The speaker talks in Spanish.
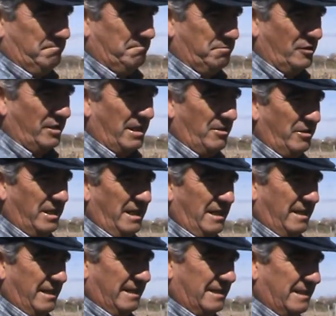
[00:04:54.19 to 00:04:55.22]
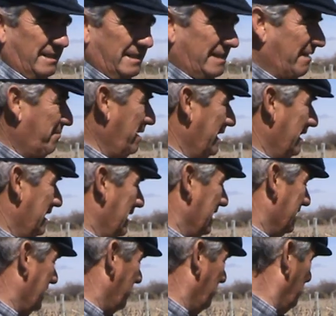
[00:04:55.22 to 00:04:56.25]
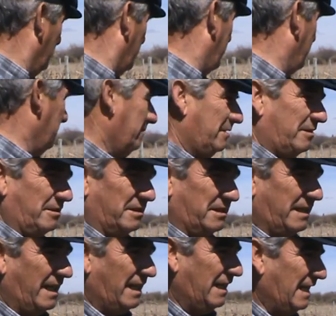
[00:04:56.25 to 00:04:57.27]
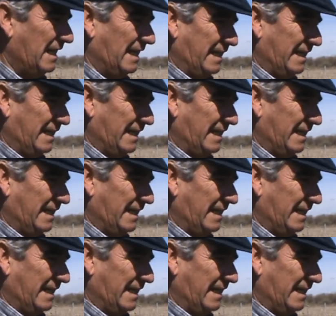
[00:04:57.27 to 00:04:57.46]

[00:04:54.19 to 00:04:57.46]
por ahora este, también la atadura, contarle a la